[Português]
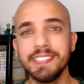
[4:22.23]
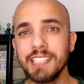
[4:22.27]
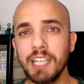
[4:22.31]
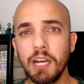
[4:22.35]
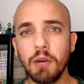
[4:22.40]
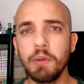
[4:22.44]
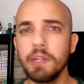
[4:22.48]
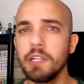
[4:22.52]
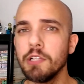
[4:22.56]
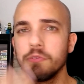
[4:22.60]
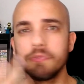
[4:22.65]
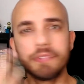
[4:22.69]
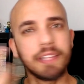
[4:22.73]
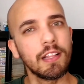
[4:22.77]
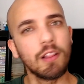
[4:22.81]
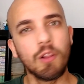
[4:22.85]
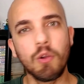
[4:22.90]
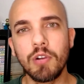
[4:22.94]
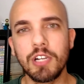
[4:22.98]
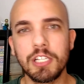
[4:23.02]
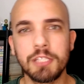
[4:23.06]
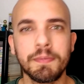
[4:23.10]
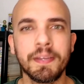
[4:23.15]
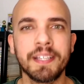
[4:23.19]
Não, ele não tem
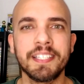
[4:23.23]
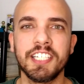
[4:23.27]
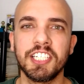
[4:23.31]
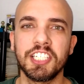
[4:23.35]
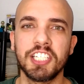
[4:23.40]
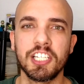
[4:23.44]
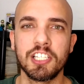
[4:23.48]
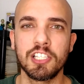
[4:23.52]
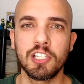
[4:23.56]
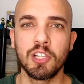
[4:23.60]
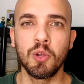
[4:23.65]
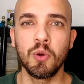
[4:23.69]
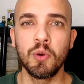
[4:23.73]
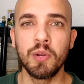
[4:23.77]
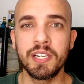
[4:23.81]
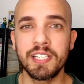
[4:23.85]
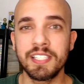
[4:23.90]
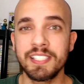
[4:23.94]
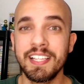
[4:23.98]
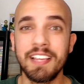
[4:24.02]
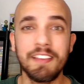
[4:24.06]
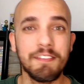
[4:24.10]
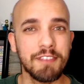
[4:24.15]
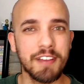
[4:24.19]
longas madeixas
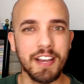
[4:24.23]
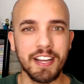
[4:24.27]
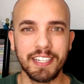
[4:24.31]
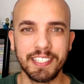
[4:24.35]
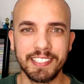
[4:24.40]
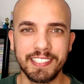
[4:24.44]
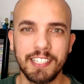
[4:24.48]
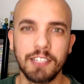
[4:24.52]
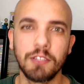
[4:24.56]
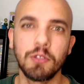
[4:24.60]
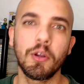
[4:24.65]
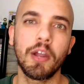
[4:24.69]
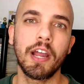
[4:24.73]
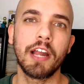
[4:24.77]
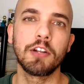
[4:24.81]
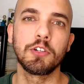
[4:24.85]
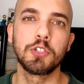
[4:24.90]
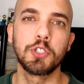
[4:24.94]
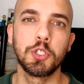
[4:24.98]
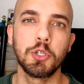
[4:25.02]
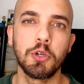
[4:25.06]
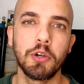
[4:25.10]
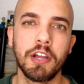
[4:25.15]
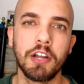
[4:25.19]
loiras, nem fica cantando eu quero
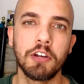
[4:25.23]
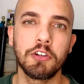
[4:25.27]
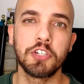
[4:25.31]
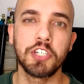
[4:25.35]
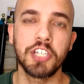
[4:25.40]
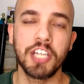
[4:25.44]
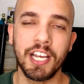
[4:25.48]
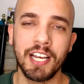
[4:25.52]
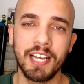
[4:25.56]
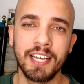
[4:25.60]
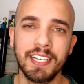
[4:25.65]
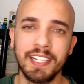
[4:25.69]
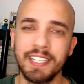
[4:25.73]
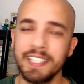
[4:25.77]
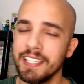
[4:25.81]
tio, eu quero tchá.